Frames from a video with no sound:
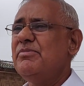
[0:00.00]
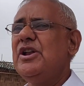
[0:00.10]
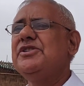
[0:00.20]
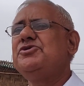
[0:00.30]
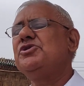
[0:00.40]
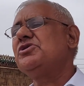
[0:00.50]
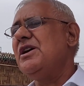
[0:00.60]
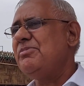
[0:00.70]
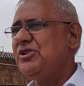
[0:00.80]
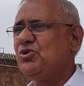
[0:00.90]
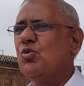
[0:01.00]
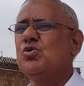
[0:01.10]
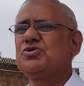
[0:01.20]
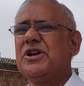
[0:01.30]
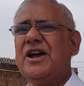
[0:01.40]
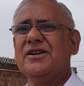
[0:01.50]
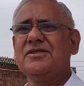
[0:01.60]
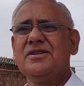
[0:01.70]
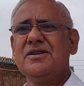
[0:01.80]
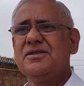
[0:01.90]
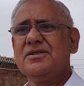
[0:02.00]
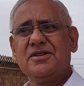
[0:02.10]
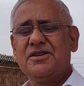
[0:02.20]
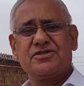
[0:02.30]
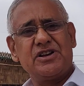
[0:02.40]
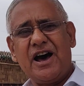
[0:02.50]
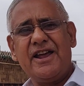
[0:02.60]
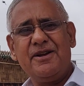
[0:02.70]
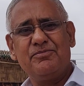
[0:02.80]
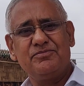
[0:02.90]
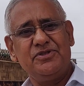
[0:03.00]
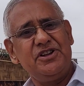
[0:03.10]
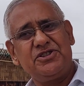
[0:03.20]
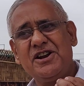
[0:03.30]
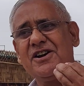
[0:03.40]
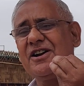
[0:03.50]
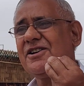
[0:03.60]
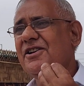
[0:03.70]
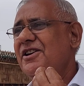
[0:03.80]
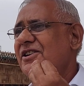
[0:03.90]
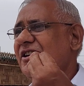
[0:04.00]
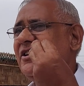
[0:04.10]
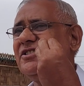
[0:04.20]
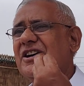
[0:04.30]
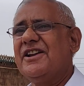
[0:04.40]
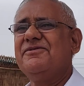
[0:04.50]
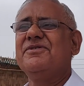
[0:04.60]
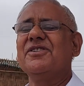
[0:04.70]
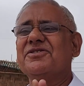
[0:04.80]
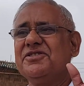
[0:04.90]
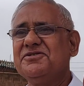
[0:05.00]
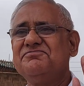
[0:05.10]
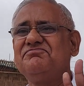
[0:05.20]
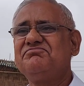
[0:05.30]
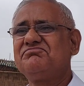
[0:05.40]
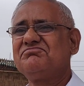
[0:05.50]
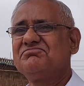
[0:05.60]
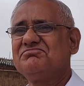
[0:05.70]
मेरे जितने भी दोस्त हैं सारे नितिन गडकरी की ही तारीफ करते